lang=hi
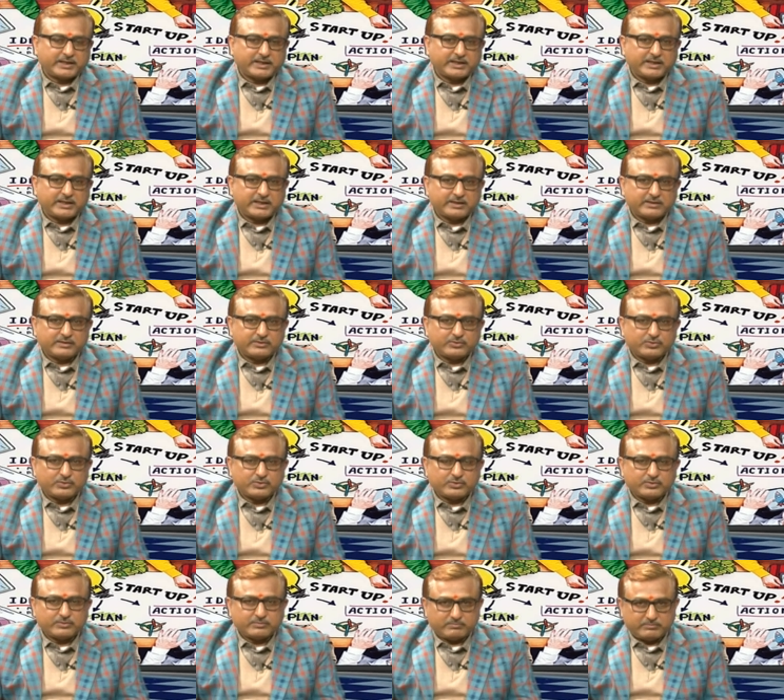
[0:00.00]
कि जो
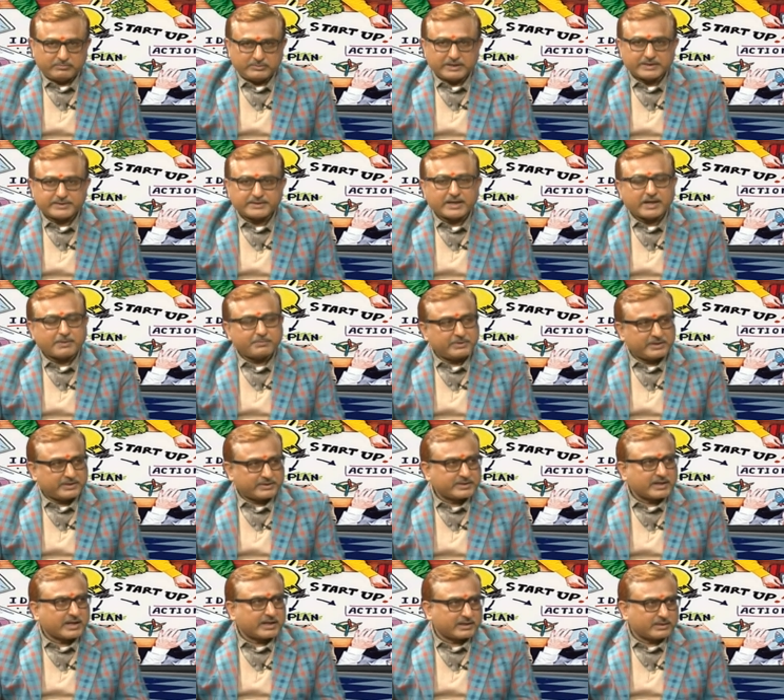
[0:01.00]
जैसे आपने
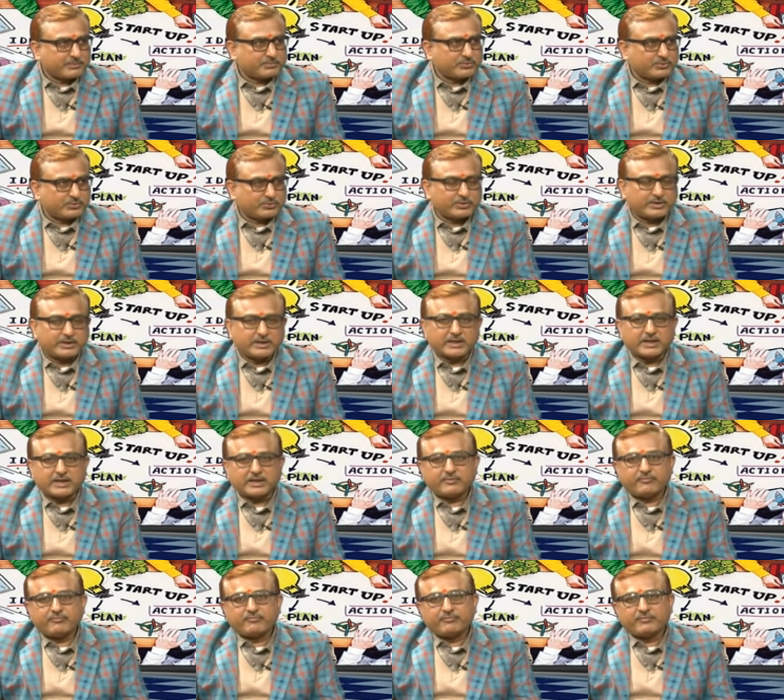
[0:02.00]
स्टार्टअप शुरू किया
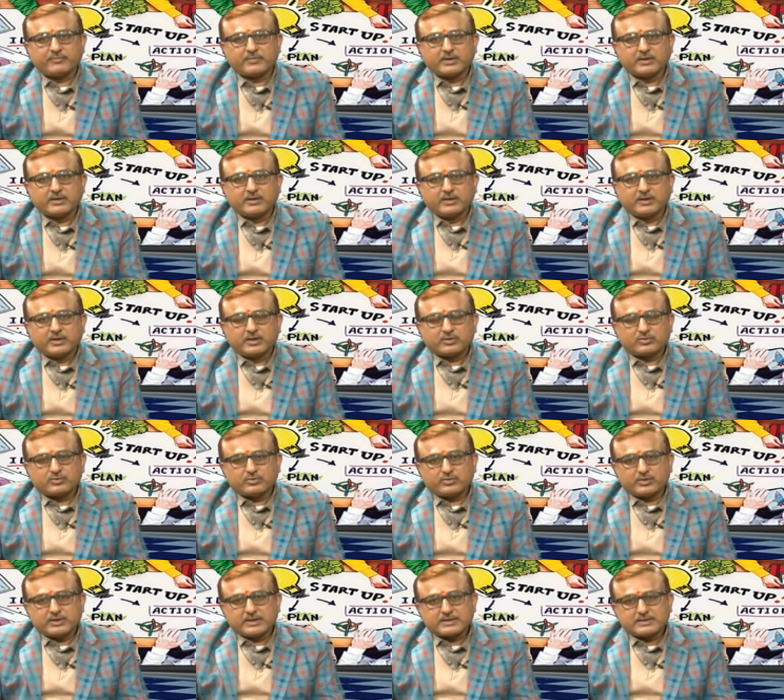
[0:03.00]

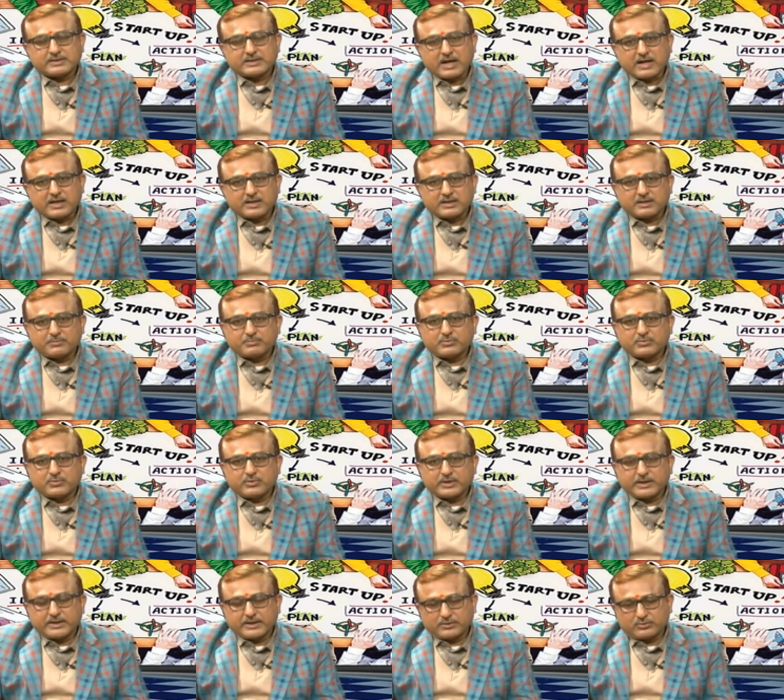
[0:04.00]
तो स्टार्टअप को
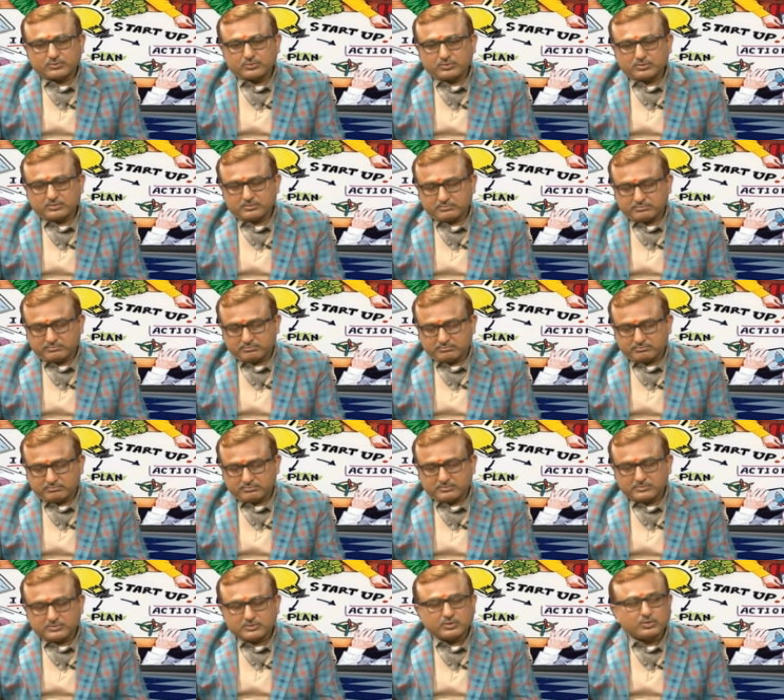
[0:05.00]
एक तो
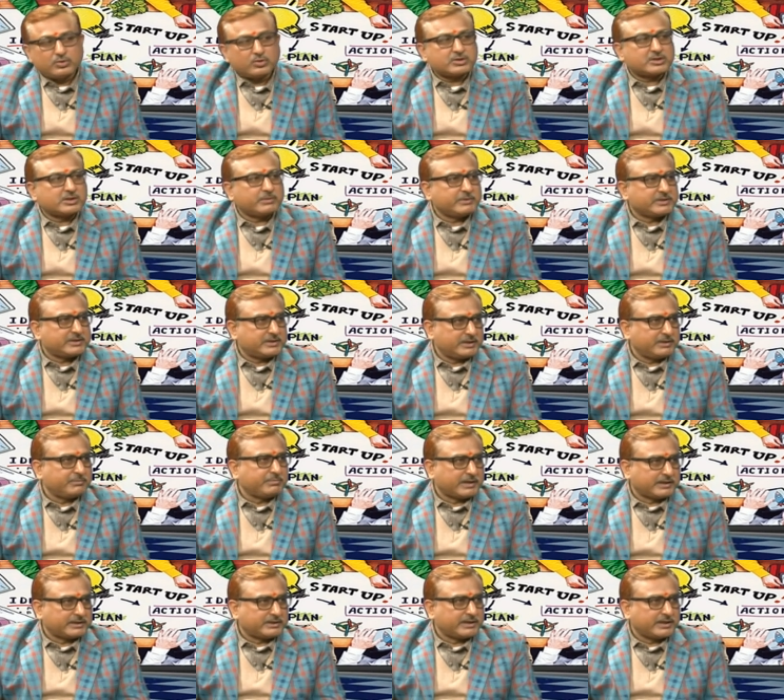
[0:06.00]
लोग समझ नहीं
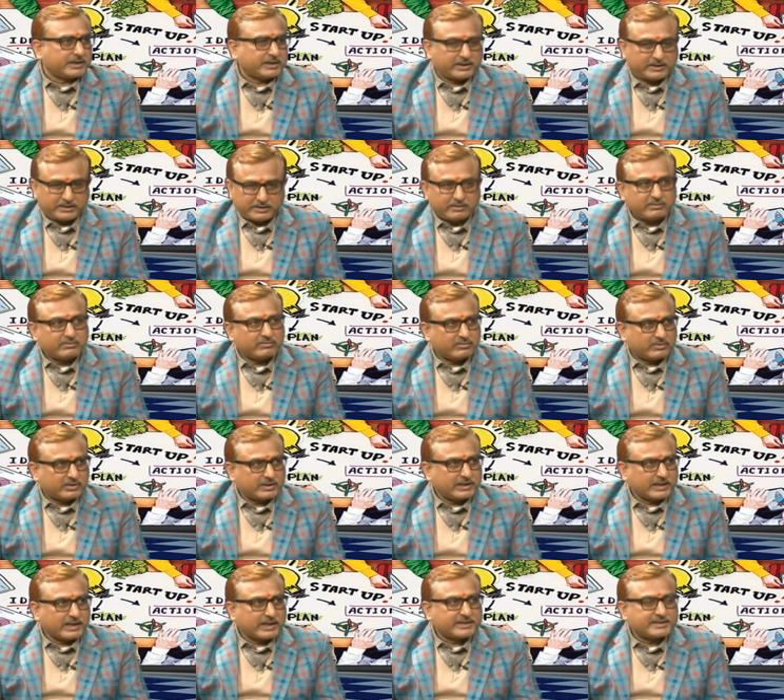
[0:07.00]
पाते हैं जी
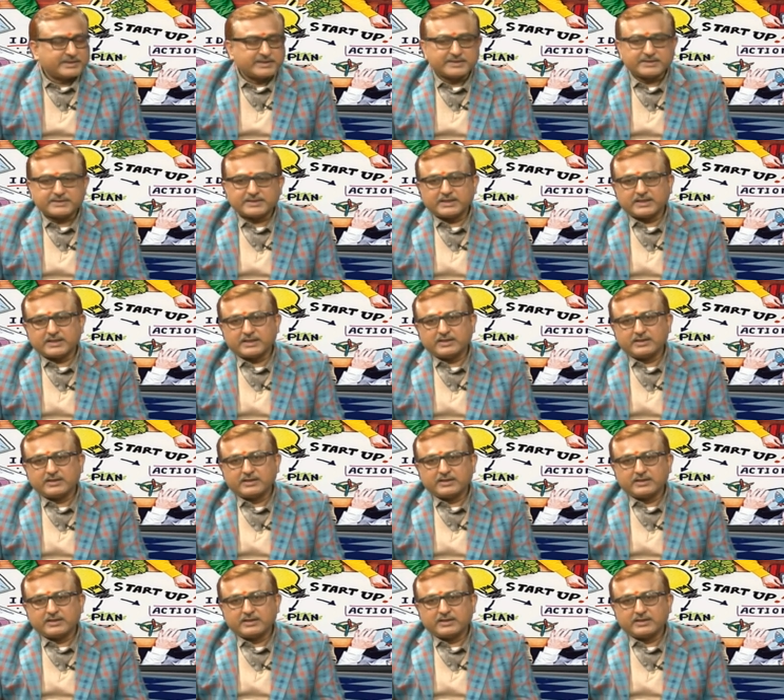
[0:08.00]
बिल्कुल क्या चीज़ है